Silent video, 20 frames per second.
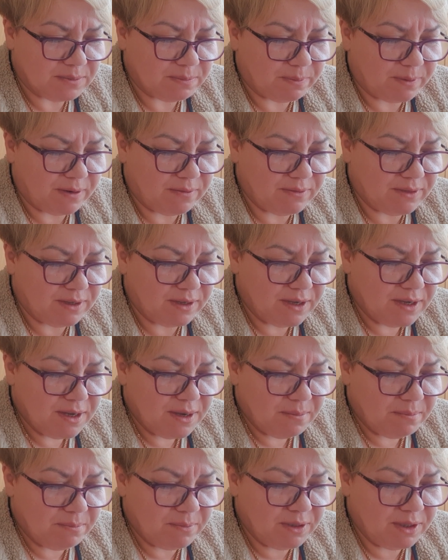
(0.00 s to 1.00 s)
Правда,
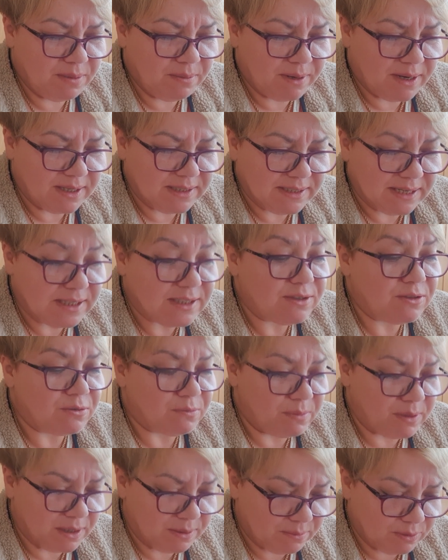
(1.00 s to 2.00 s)
мылом
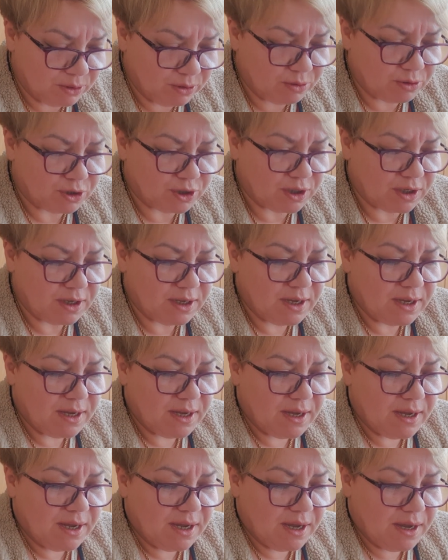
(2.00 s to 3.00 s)
хозяйственного мыли мы тоже,
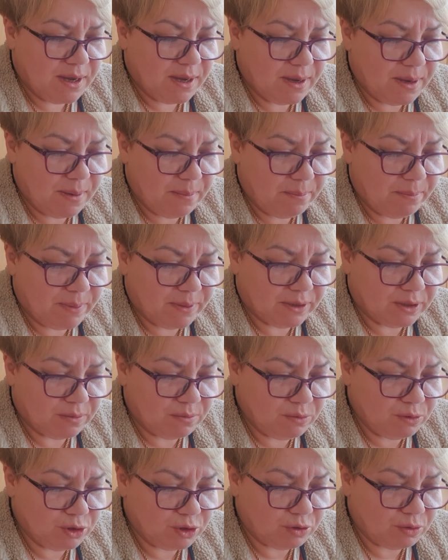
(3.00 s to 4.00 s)
э,
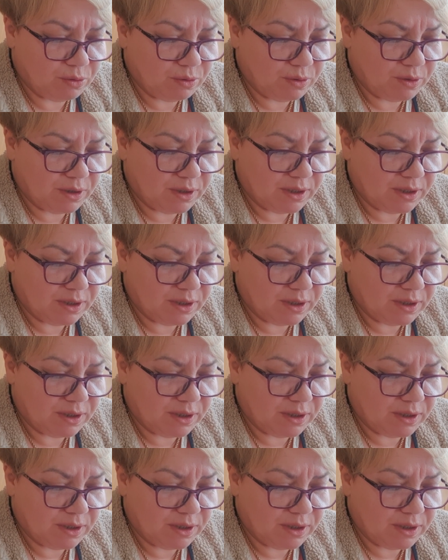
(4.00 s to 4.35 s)
потому что